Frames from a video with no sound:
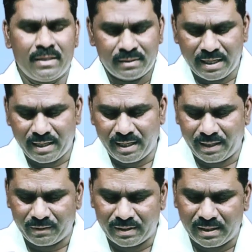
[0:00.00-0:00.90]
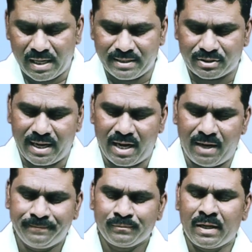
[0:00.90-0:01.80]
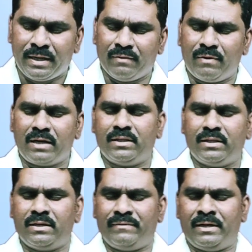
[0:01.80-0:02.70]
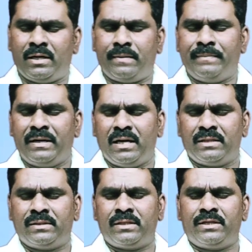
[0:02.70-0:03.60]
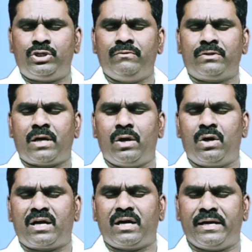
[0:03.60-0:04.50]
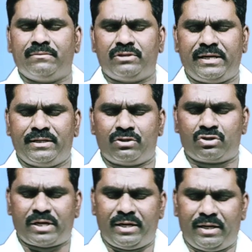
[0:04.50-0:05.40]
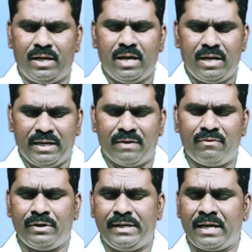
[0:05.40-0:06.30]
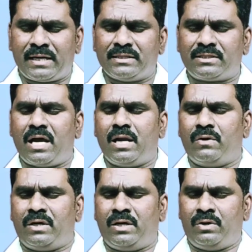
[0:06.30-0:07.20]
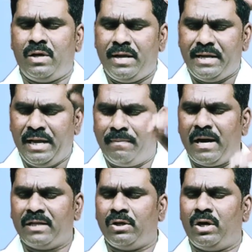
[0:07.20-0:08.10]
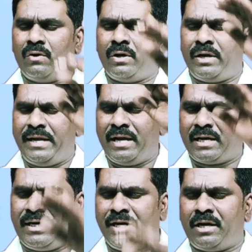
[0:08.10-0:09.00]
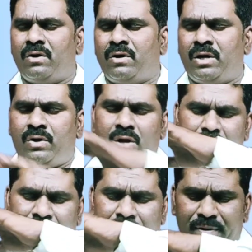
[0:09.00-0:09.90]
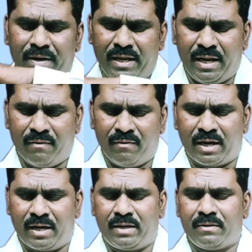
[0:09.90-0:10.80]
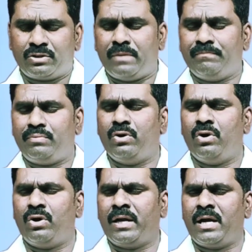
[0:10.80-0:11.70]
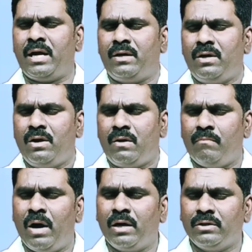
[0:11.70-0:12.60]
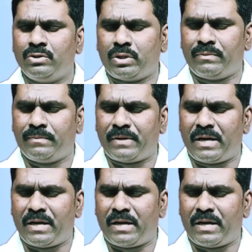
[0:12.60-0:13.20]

తండ్రి నీకు వందనలు ఏసయ్యా ఈ వాగ్దానం విన్న బిడ్డలందరి జీవితాల్లో కార్యం జరిగించండి ఎవరు ఏ కష్టాలు ఉన్నారో ఏ బాధల్లో ఉన్నారో ఏ కన్నీటిలో ఉన్నారో ఇప్పుడే వారిని సంపూర్ణంగా బాగు చేయమని